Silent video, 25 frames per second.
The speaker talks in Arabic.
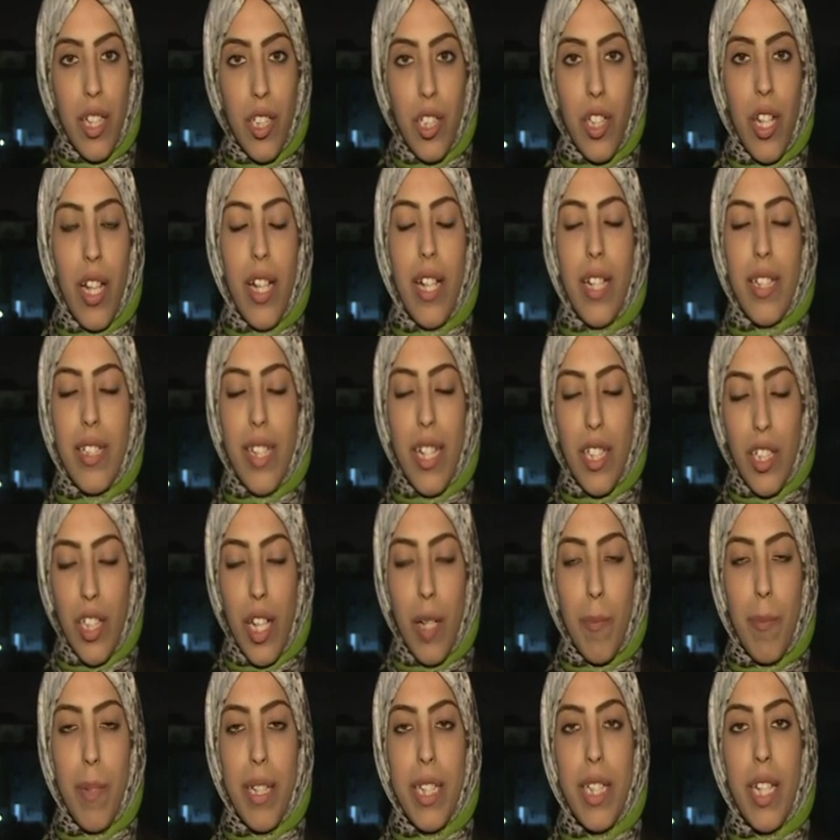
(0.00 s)
آه، آه،
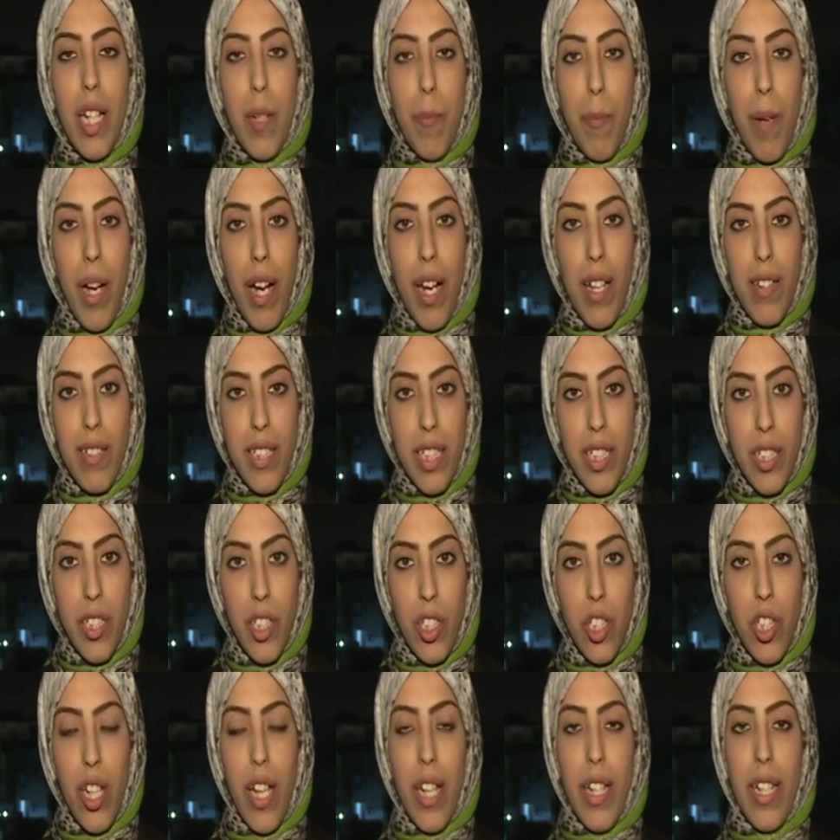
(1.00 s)
تشهد مدينة
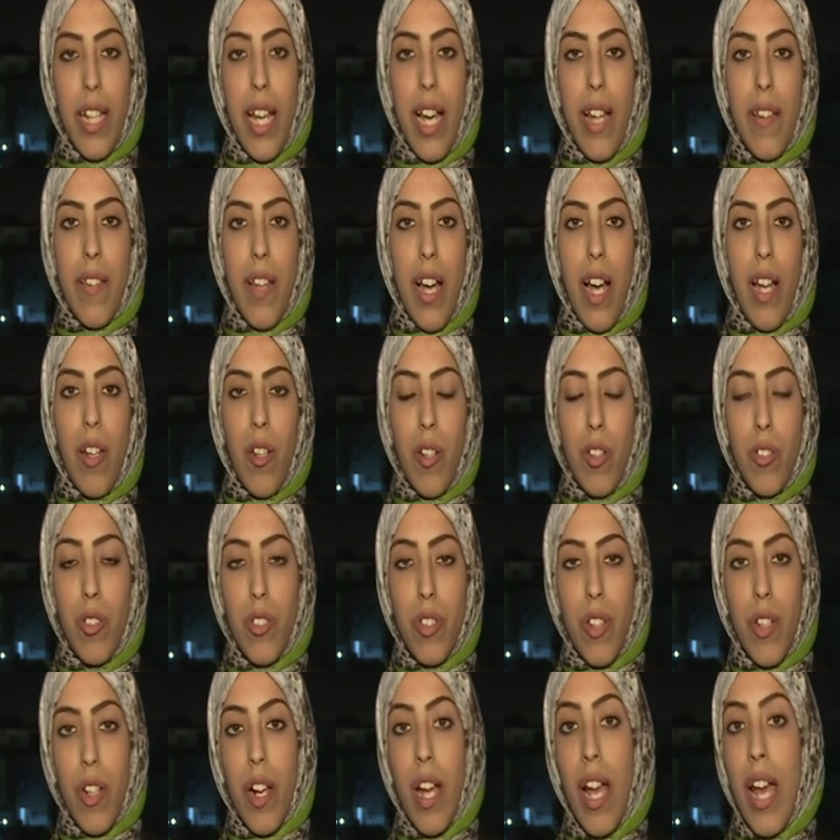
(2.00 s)
بنغازي انتشار لهذا
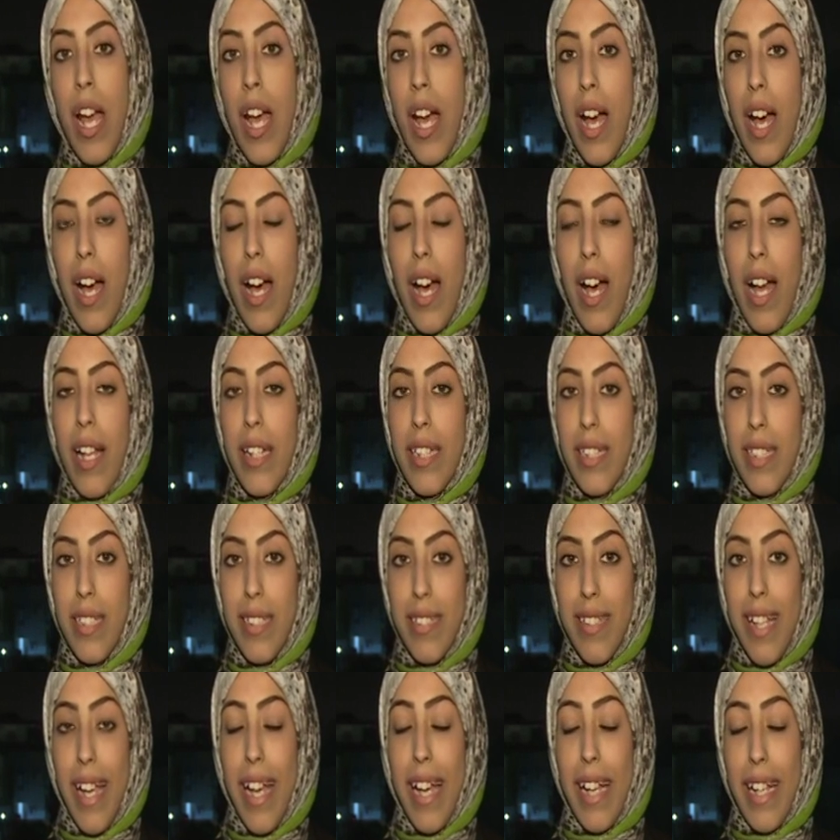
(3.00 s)
العنصر
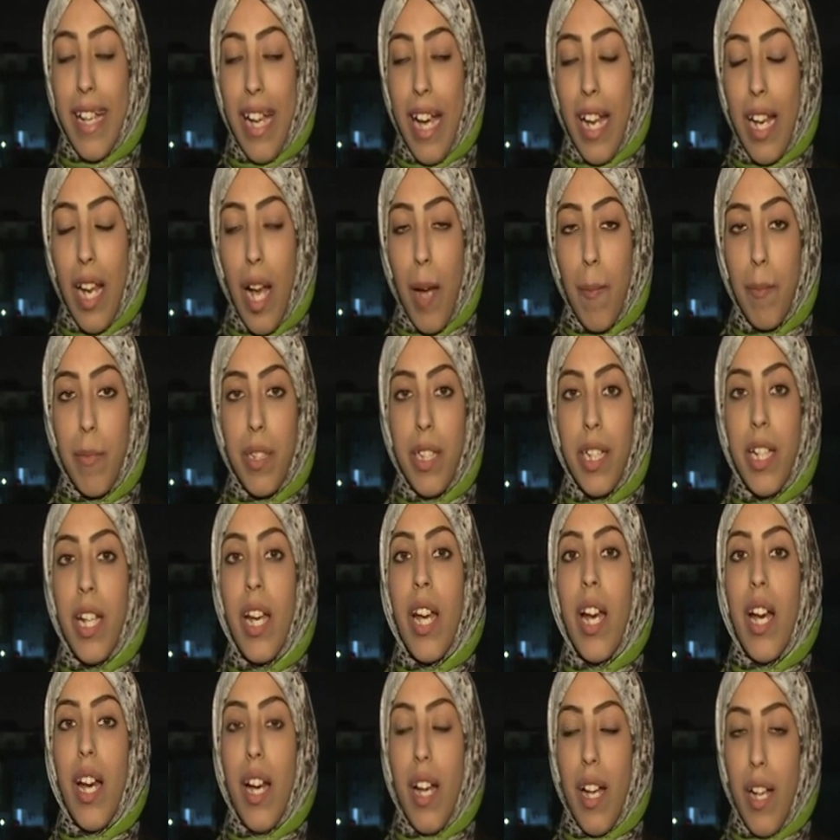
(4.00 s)
النسائي
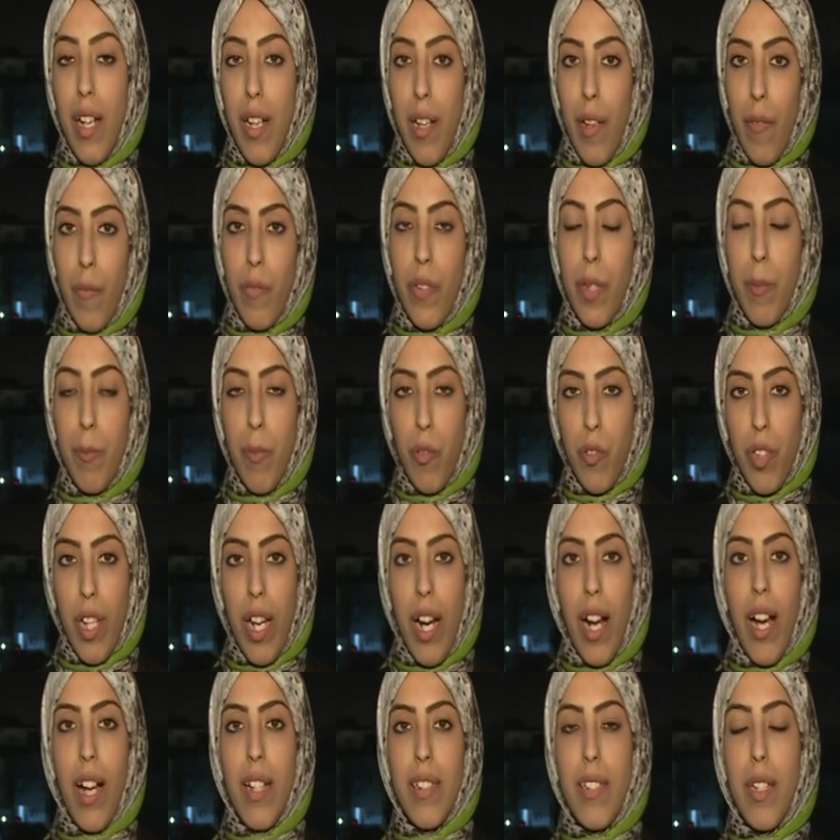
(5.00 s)
الأمني
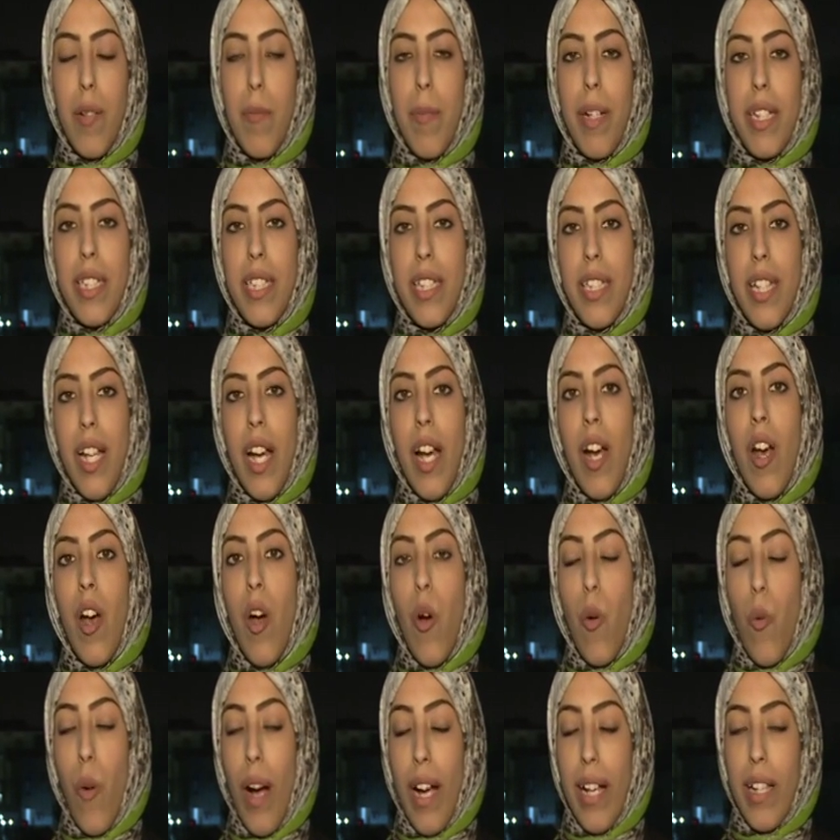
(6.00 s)
في مفترقات
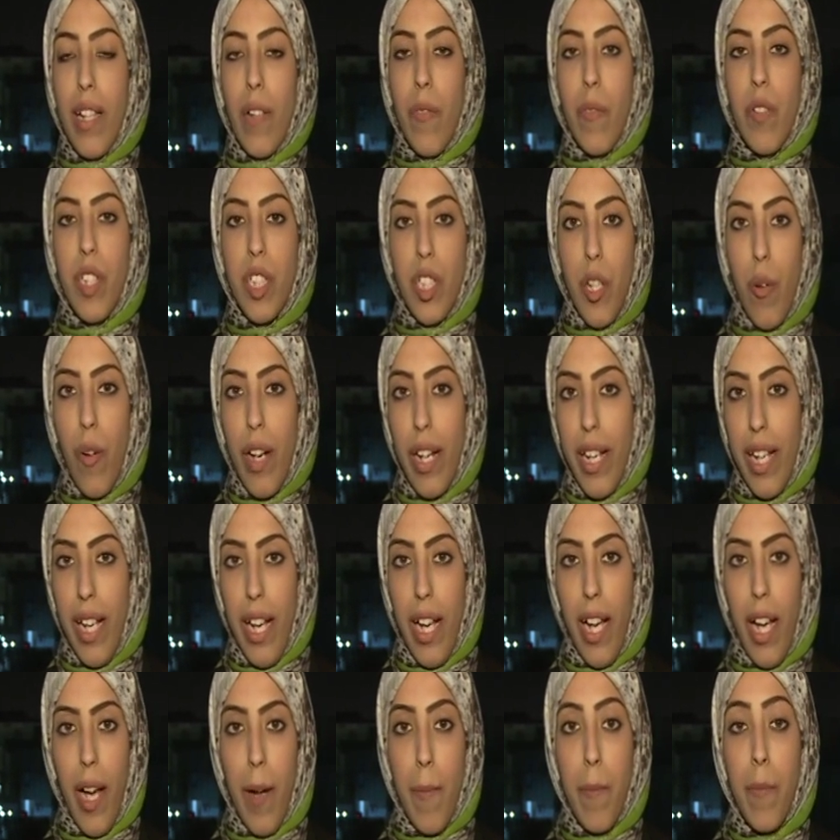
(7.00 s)
المدينة وأيضا في
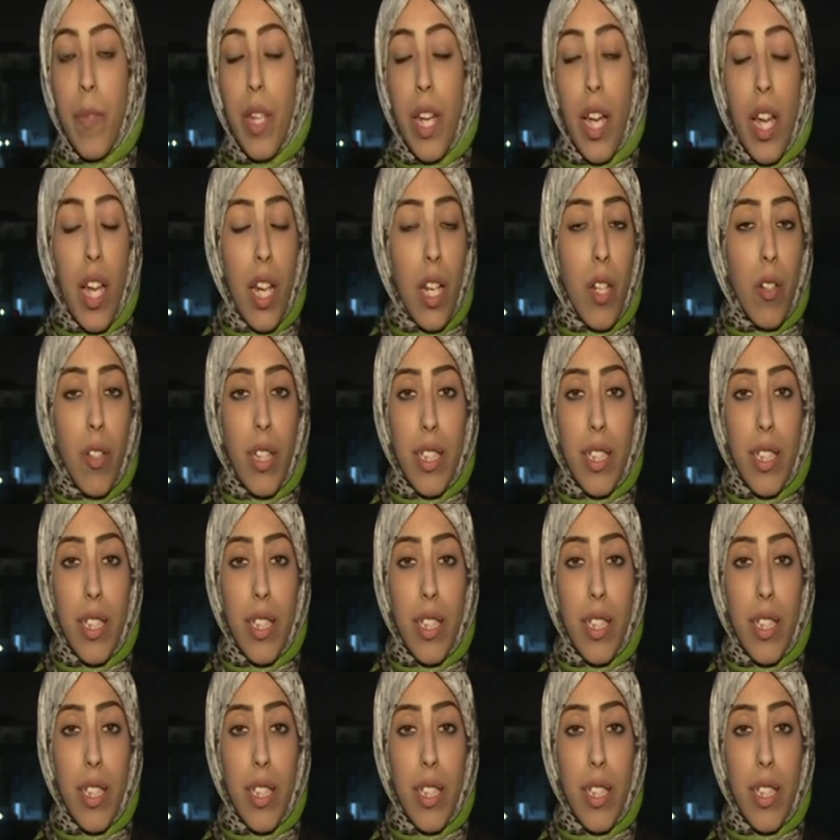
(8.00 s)
شوارعها